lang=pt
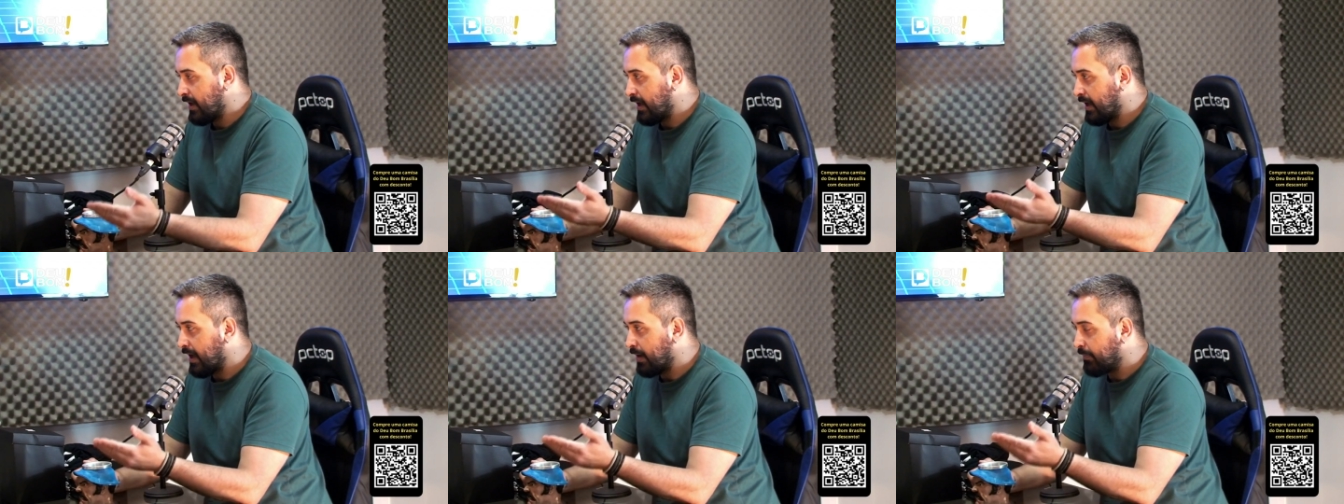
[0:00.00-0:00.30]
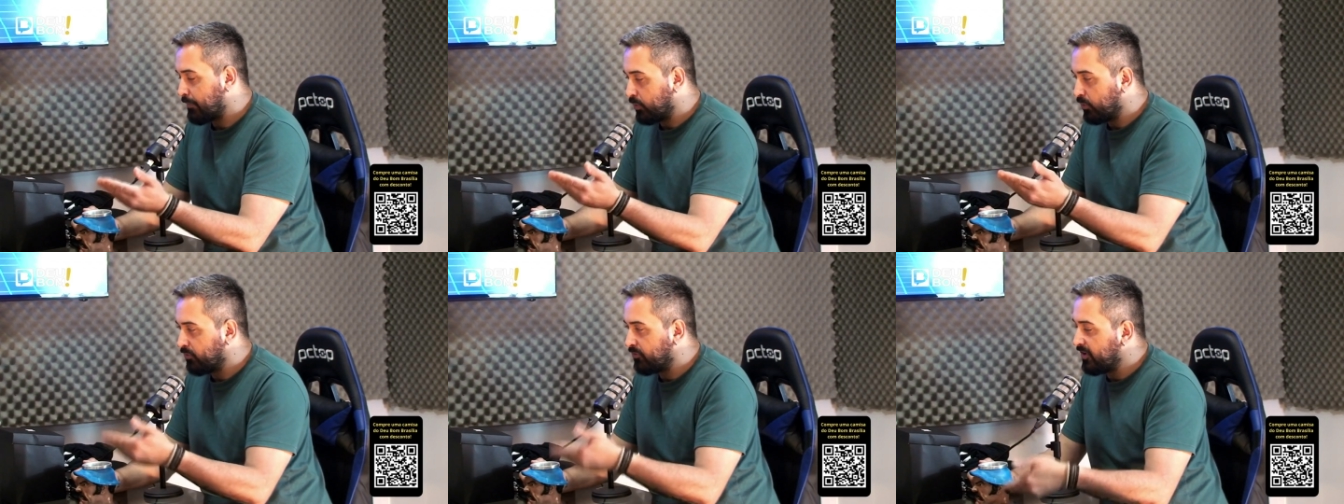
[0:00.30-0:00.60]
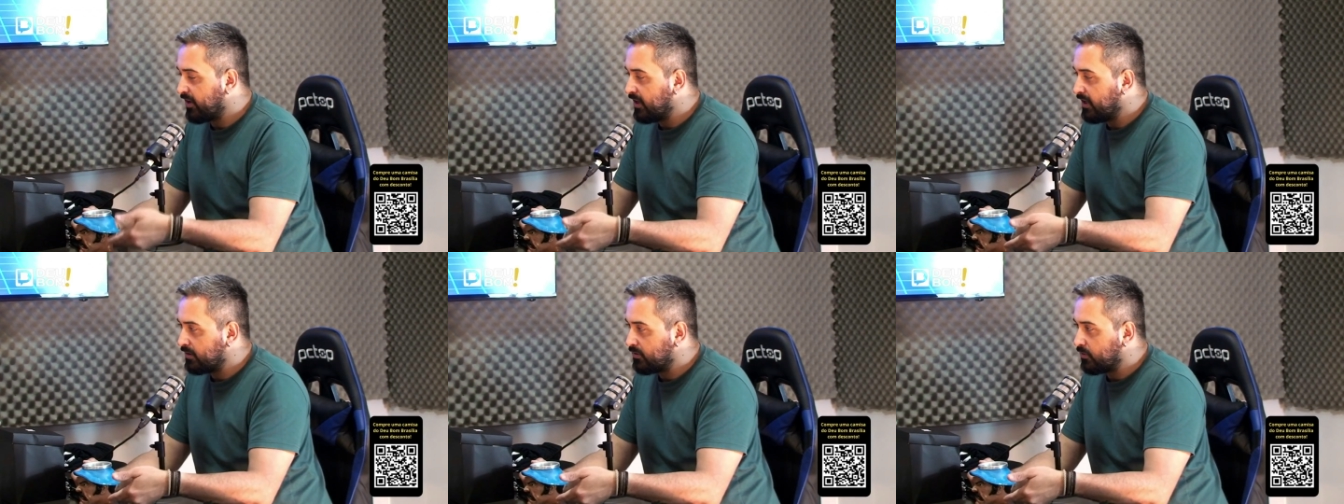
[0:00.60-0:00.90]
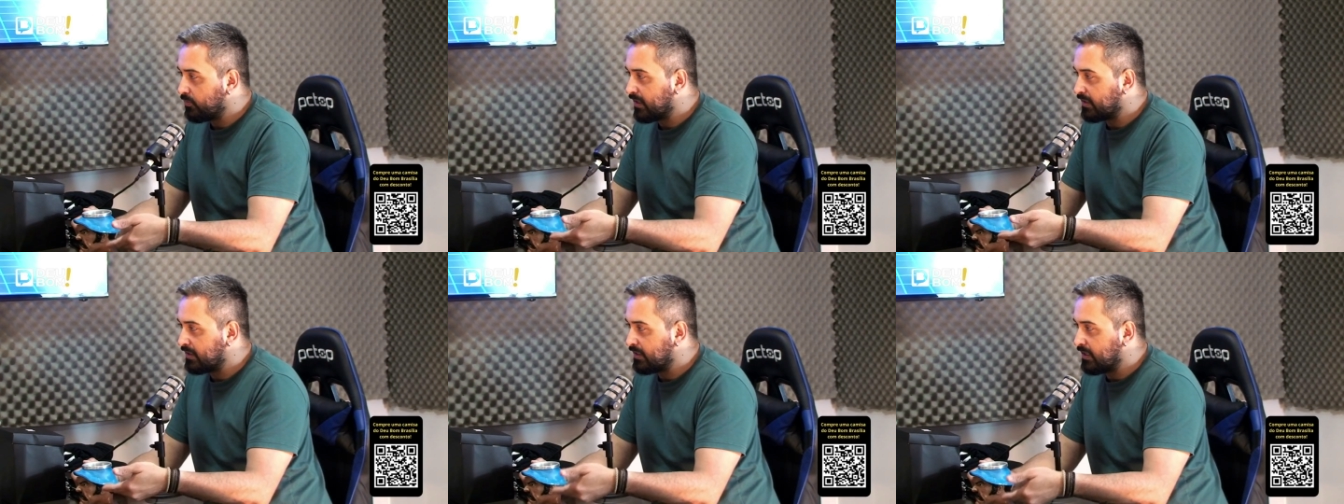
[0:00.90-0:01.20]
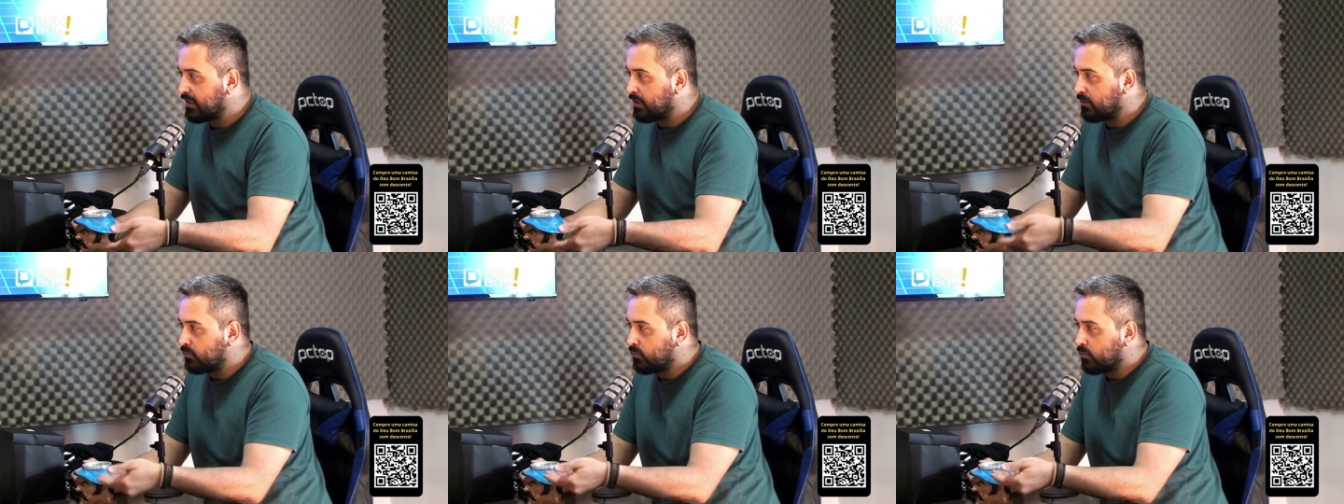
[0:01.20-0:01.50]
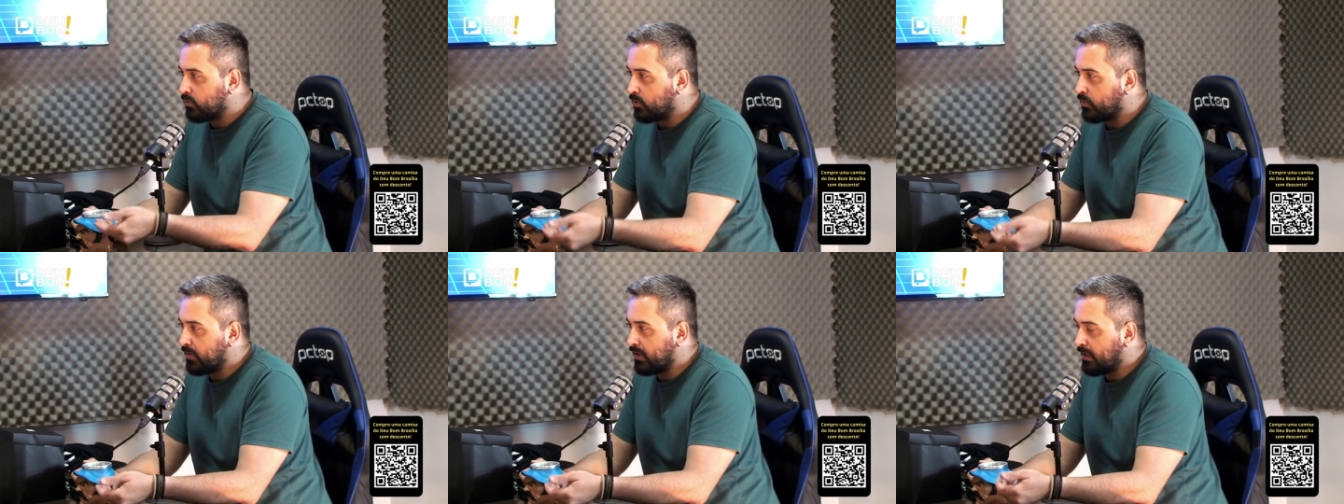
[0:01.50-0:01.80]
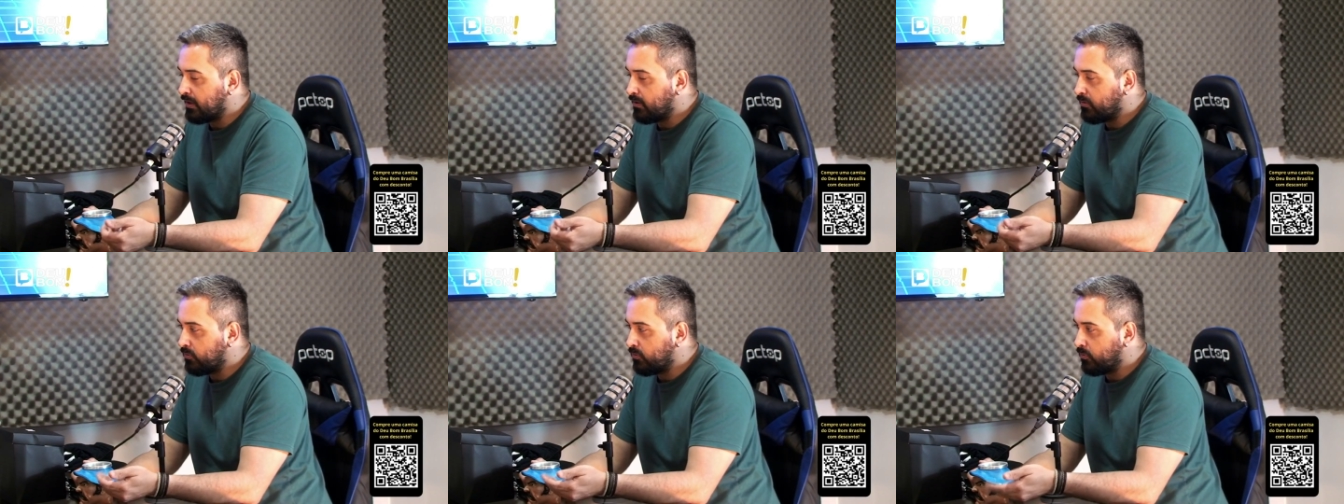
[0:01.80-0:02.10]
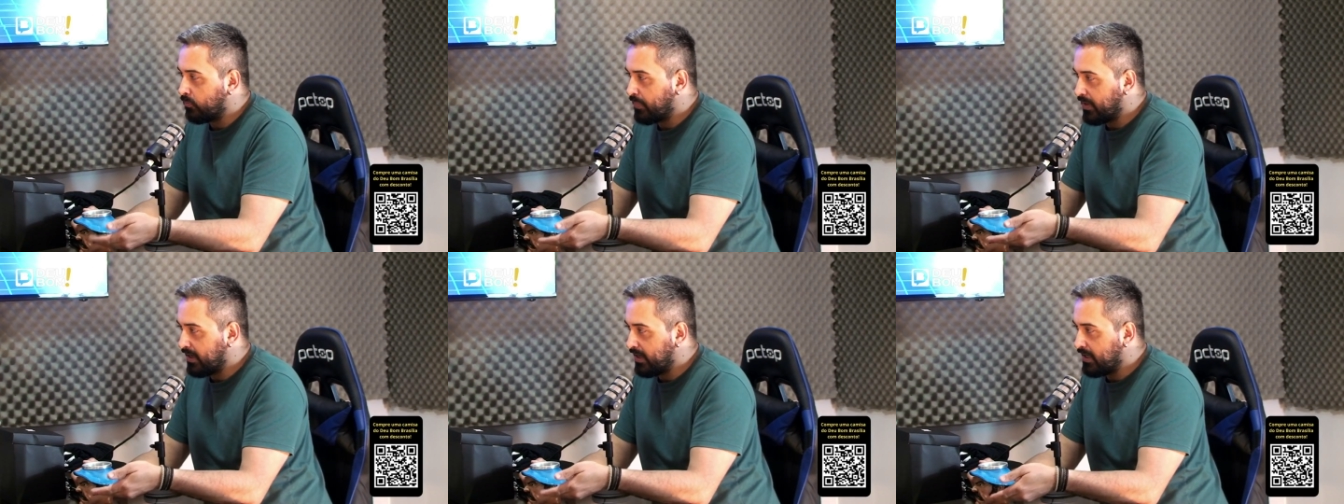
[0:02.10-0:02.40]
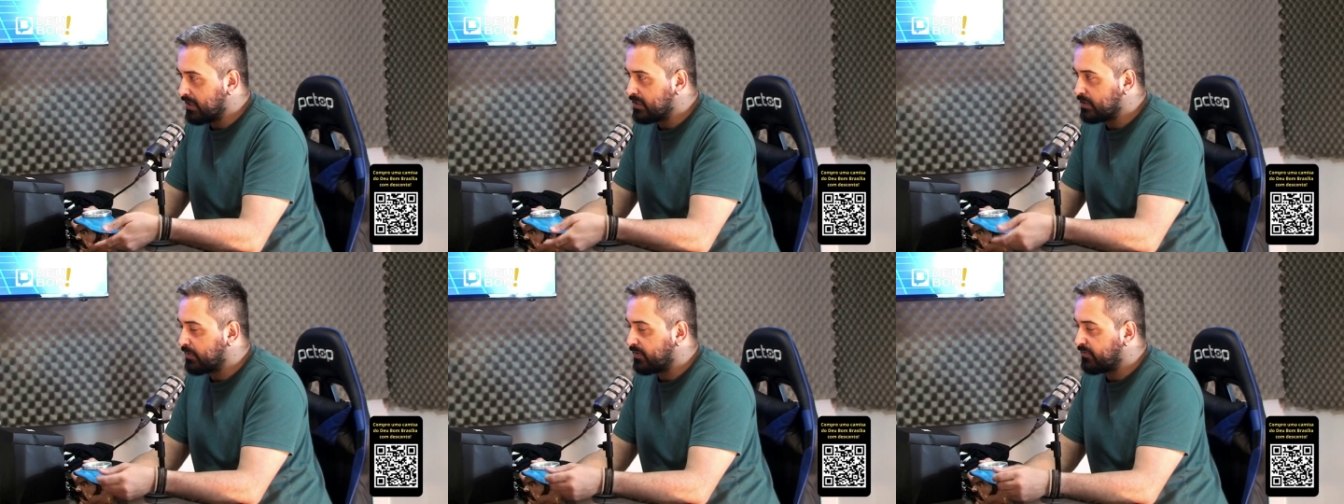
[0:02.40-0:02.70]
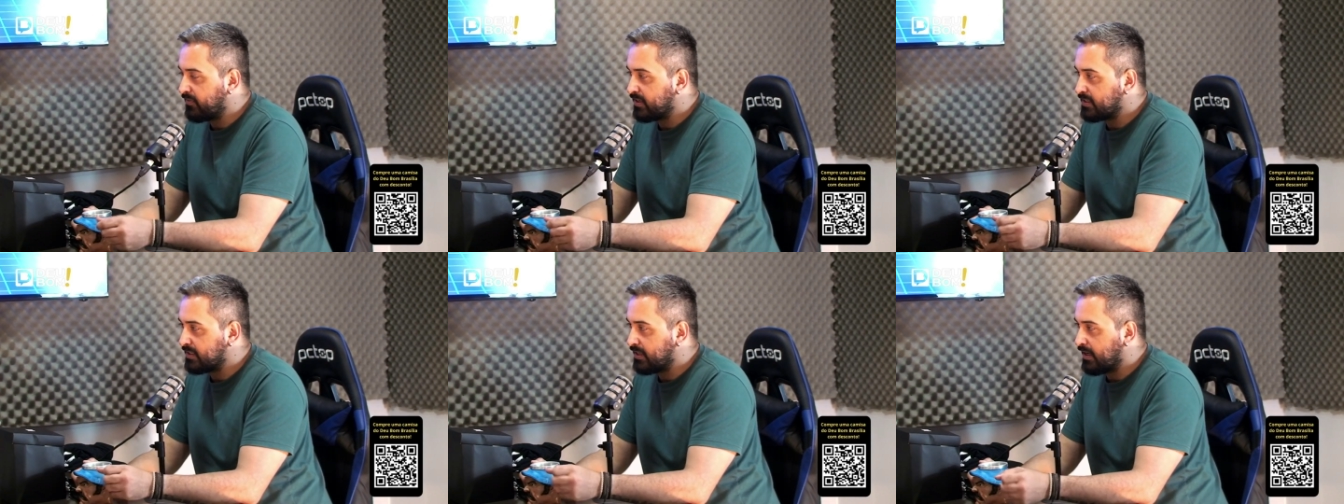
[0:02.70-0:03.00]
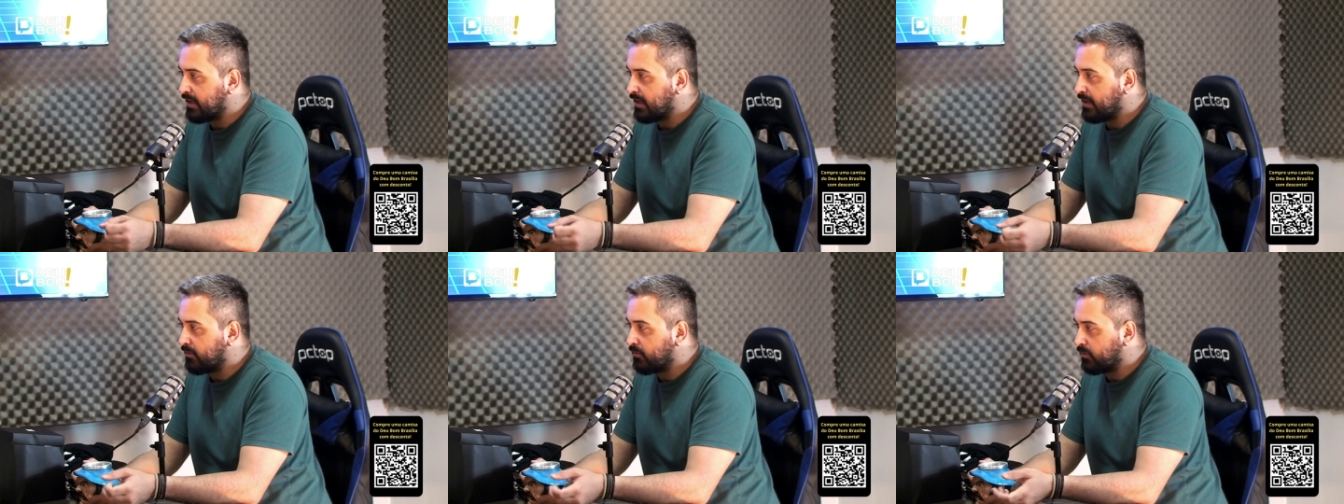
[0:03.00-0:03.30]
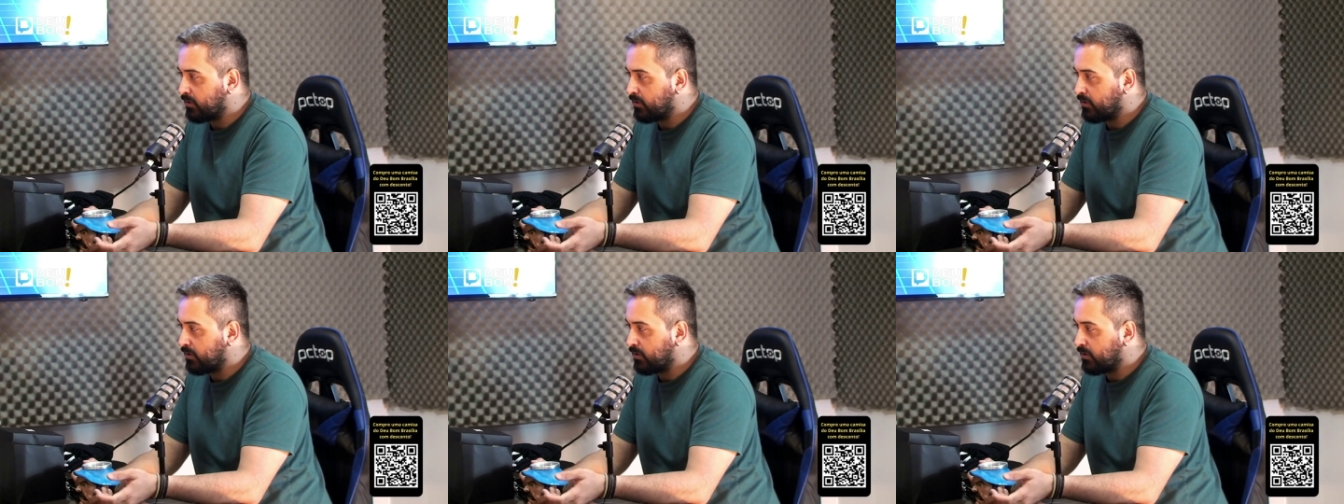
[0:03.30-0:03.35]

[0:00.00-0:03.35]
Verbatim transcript: aproveitam o material do homem lá, o pênis, para fazer a, o